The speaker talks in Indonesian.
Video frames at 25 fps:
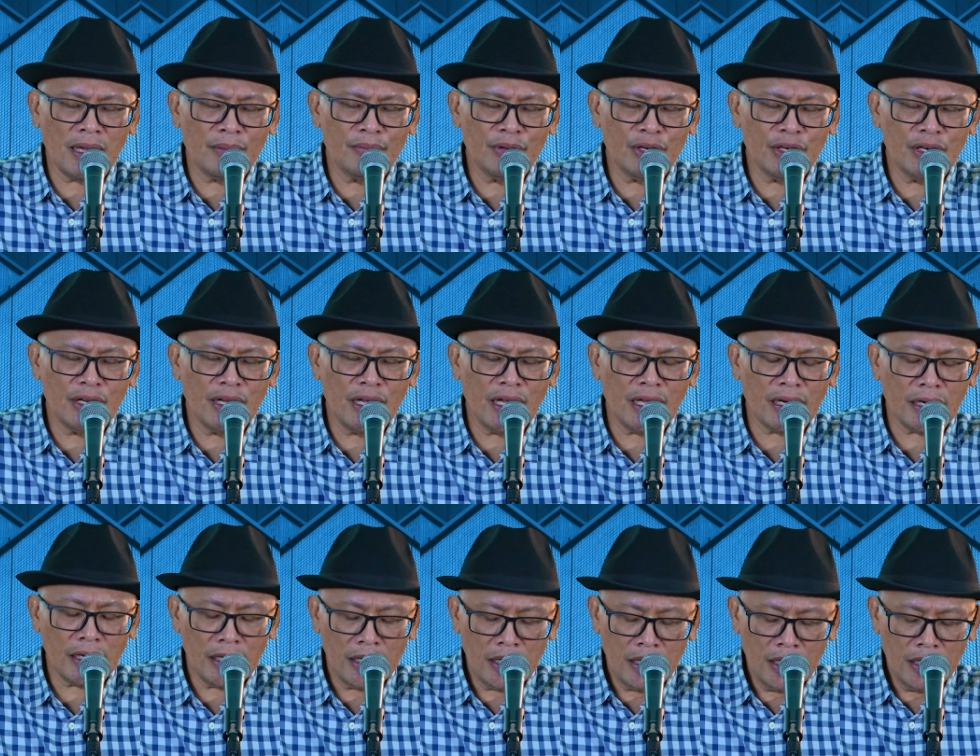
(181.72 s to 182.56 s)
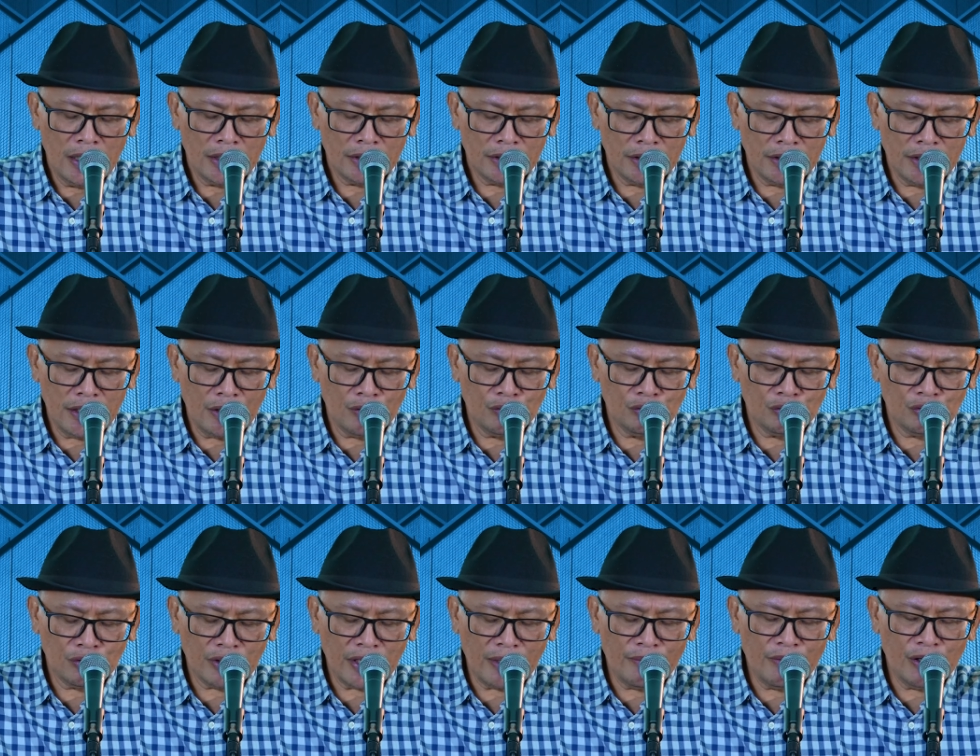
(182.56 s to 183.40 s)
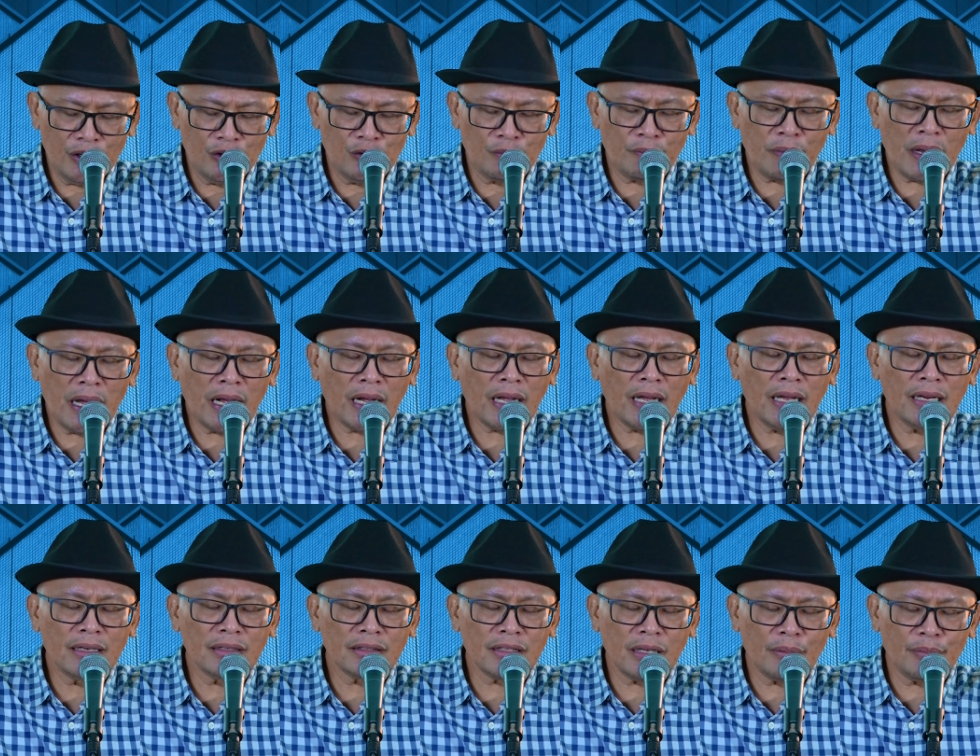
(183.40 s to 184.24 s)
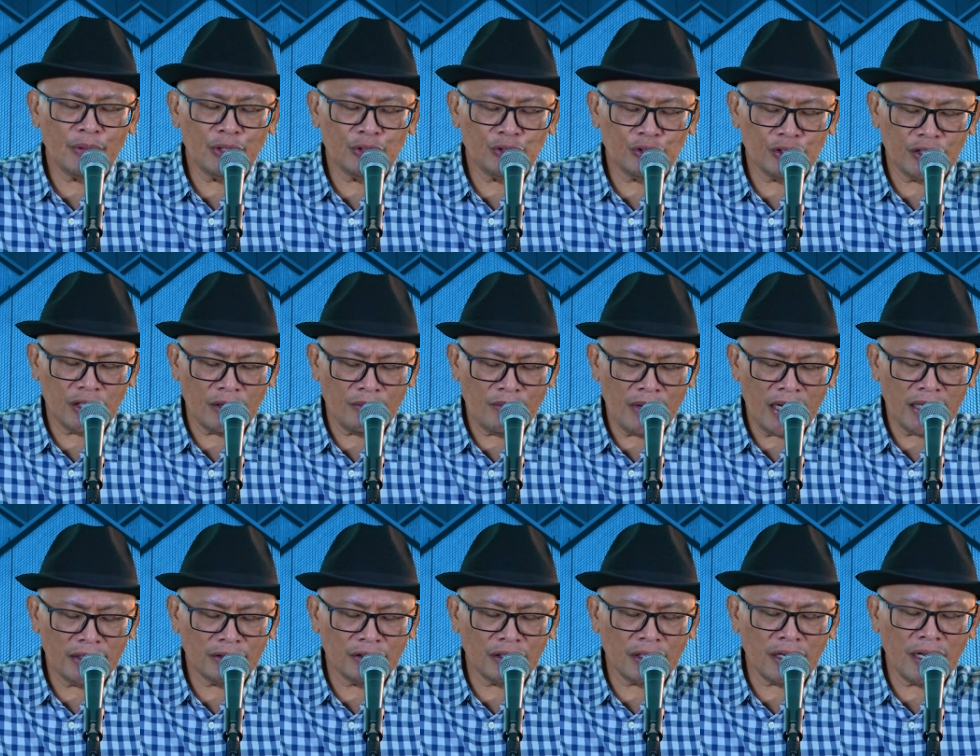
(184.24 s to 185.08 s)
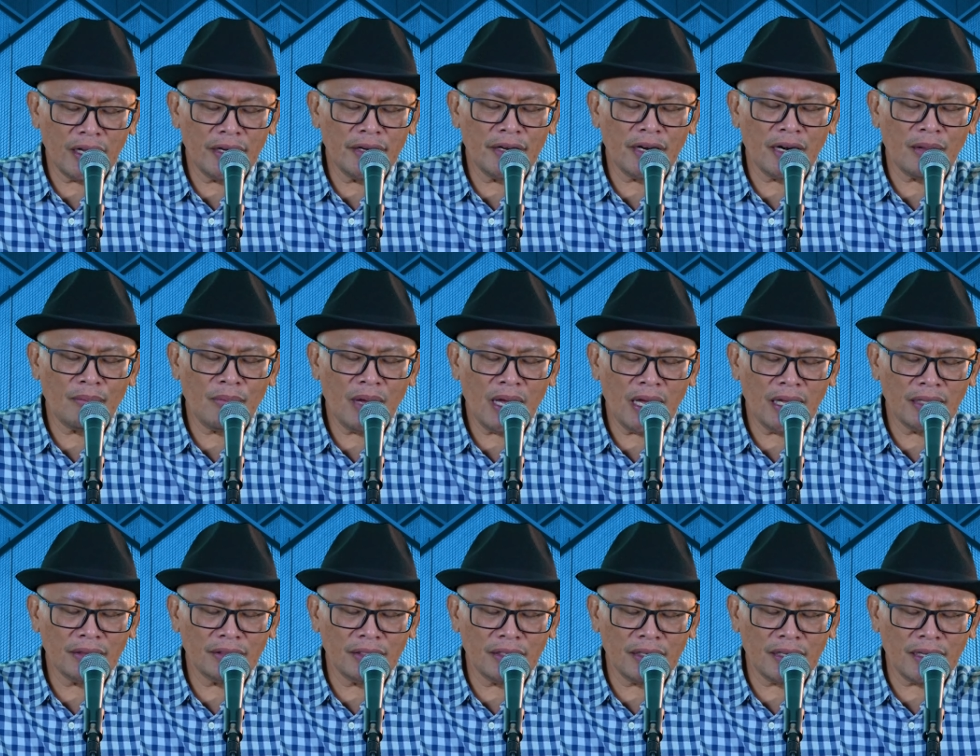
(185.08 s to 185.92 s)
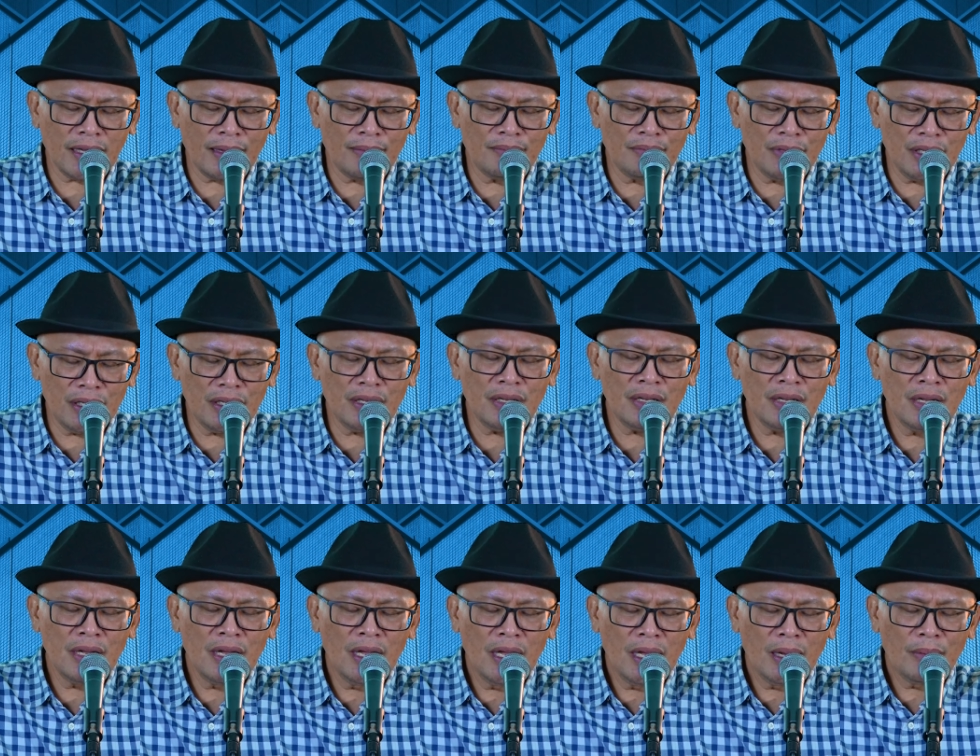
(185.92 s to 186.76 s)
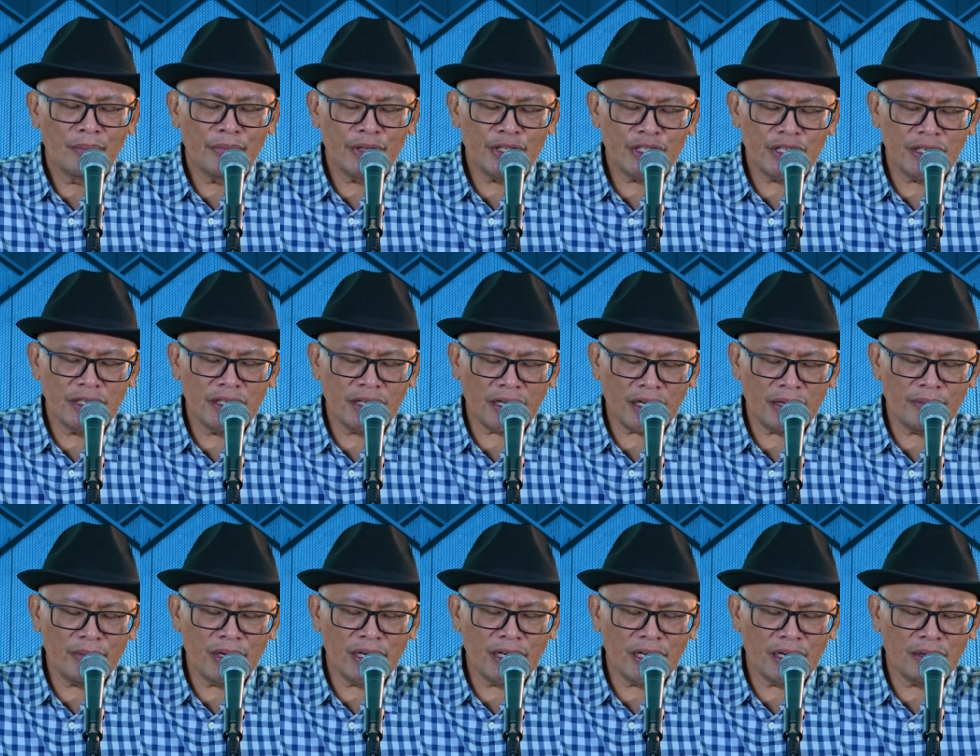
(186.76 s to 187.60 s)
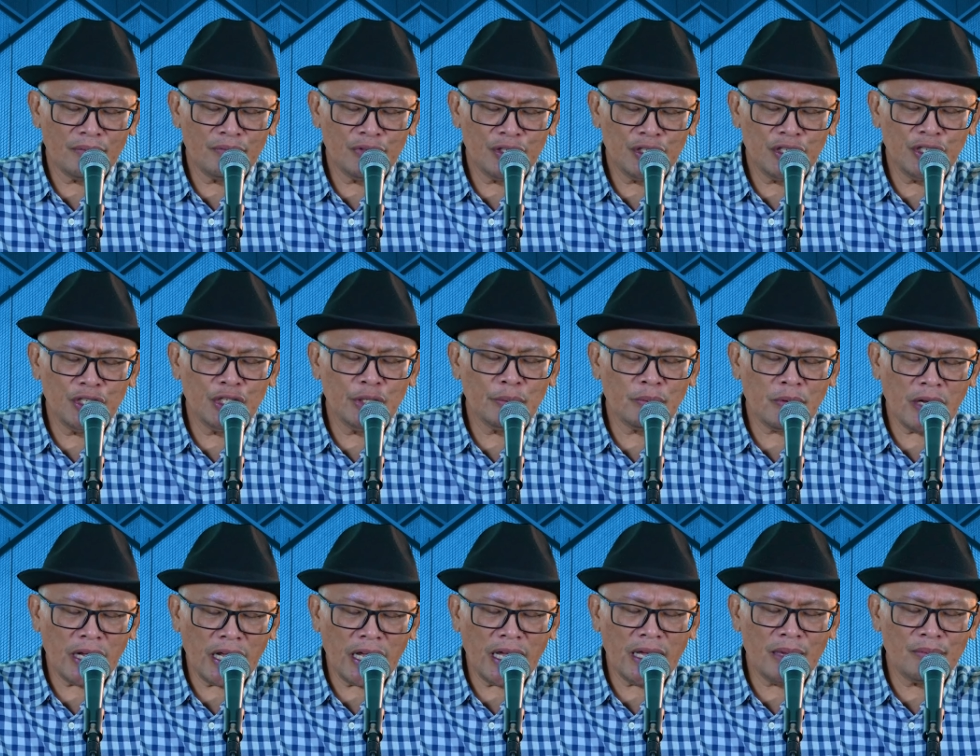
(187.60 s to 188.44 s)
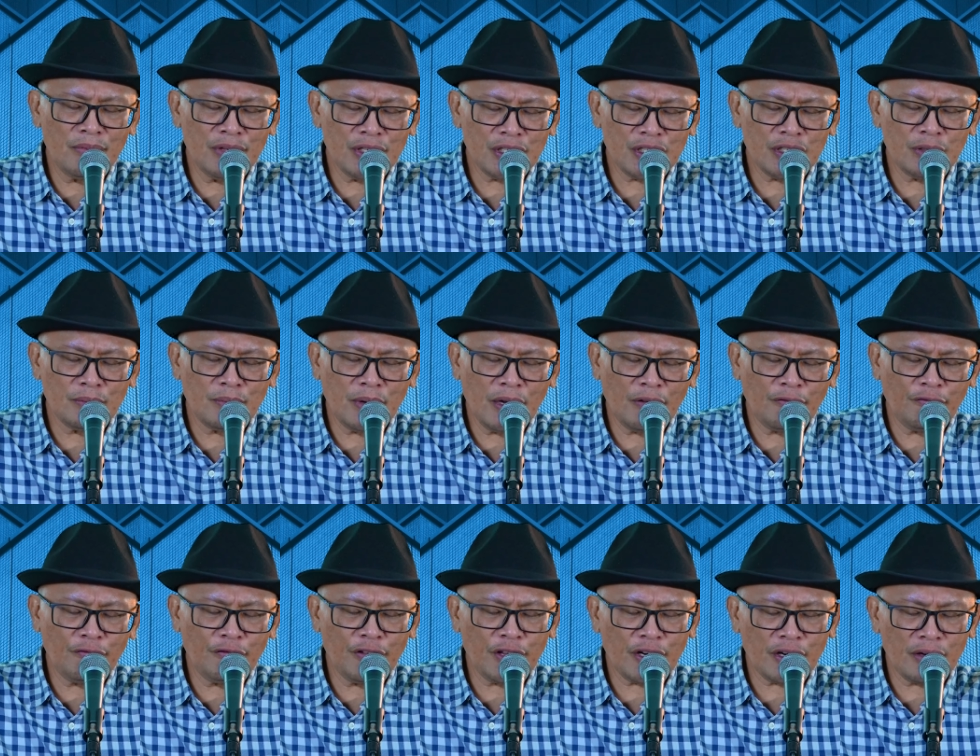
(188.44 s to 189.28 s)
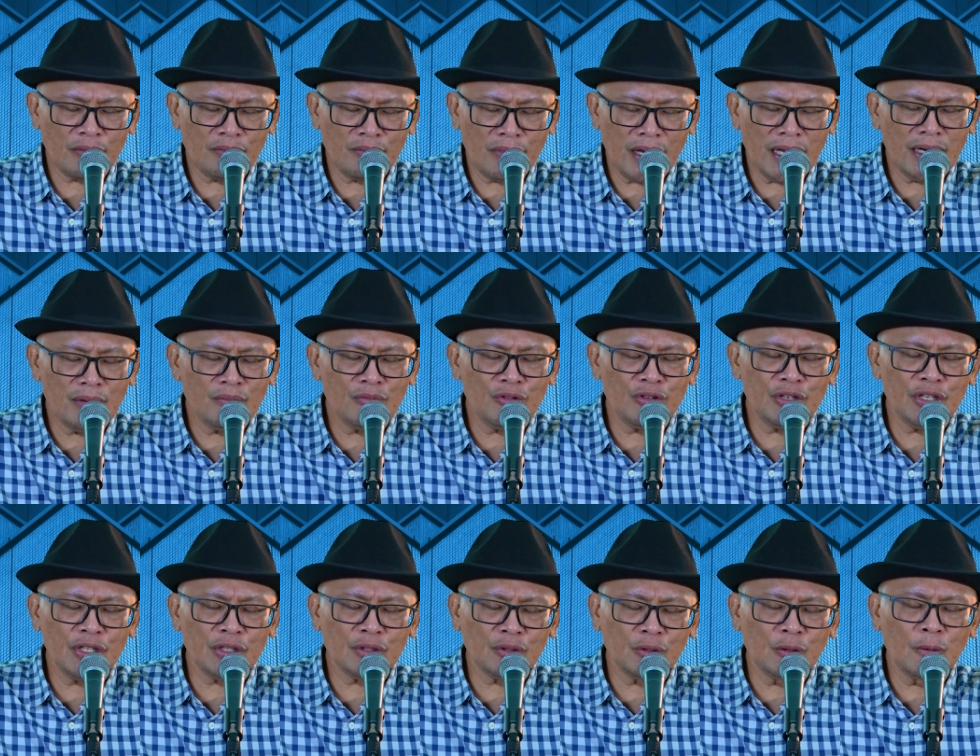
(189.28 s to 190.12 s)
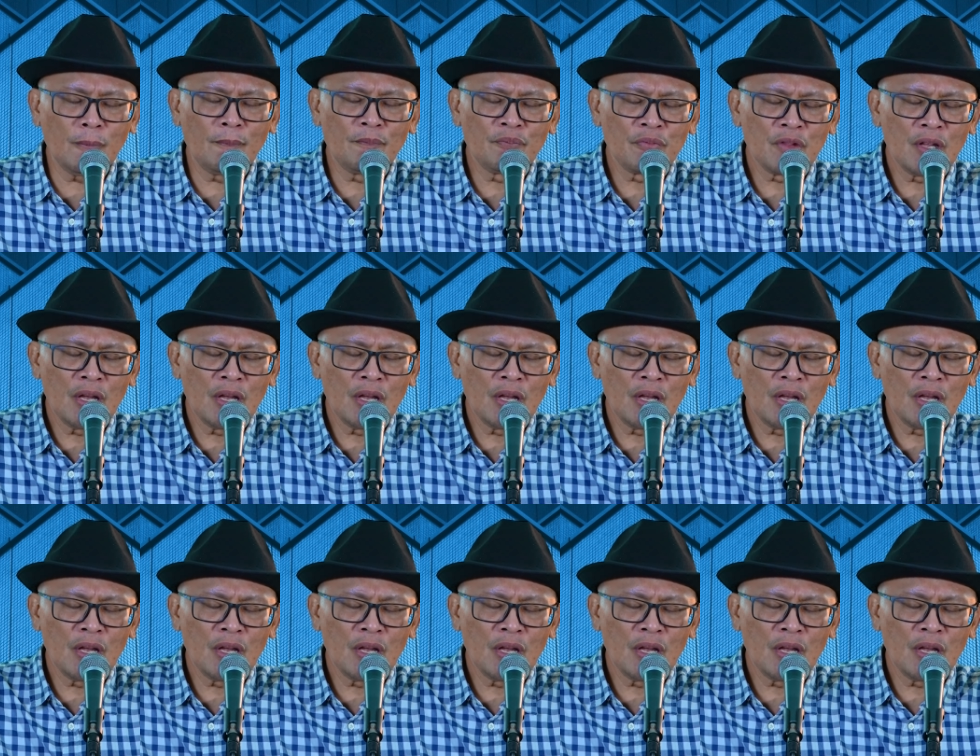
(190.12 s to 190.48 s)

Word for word: kami dengar, tidak untuk kami lupakan, tapi itu termaterai dalam hati kami, menjadi rema dalam hidup kami, sebab firmanmu itu